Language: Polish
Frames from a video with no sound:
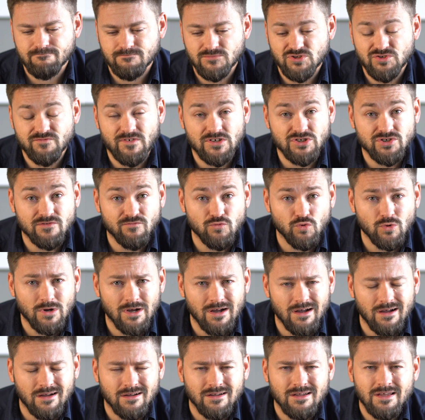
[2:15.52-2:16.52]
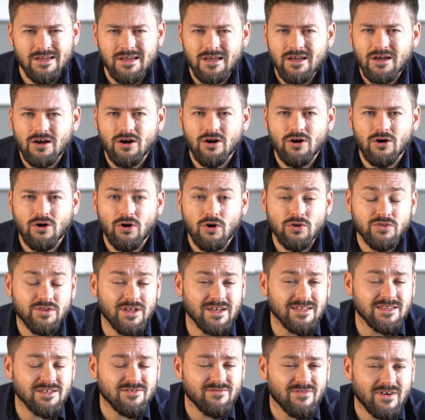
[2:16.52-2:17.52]
świecie WUKA, o
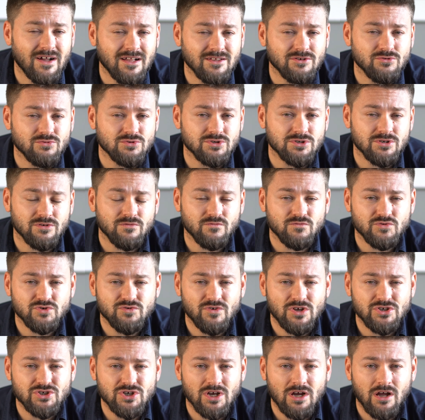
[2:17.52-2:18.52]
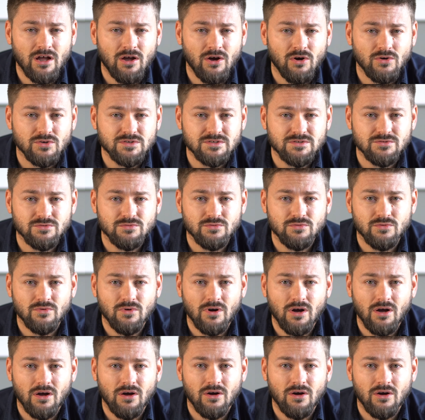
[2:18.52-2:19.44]
odnajdywaniu się w świecie chaosu,